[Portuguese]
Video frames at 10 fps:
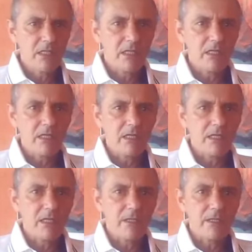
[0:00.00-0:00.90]

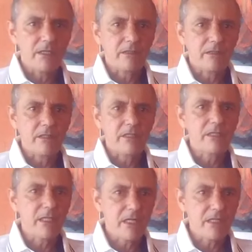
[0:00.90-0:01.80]
é,
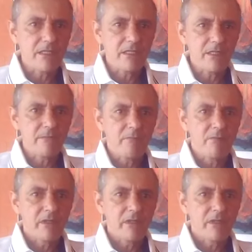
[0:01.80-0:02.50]
descrença,